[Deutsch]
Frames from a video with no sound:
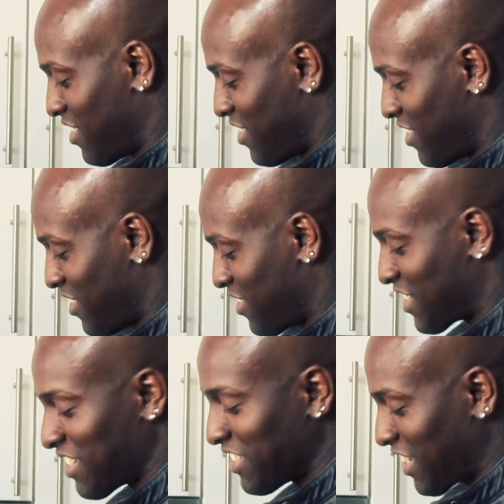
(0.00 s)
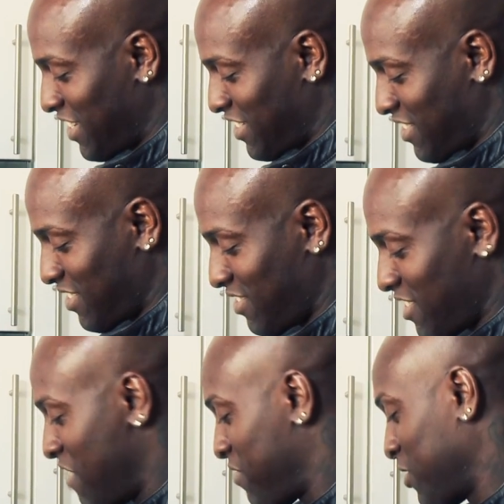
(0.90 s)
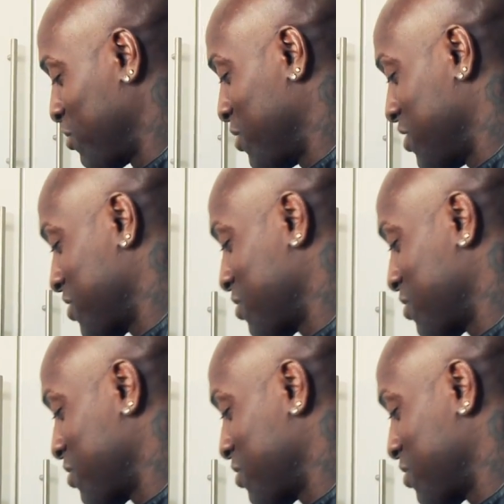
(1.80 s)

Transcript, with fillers: äh, das Internet einfach nur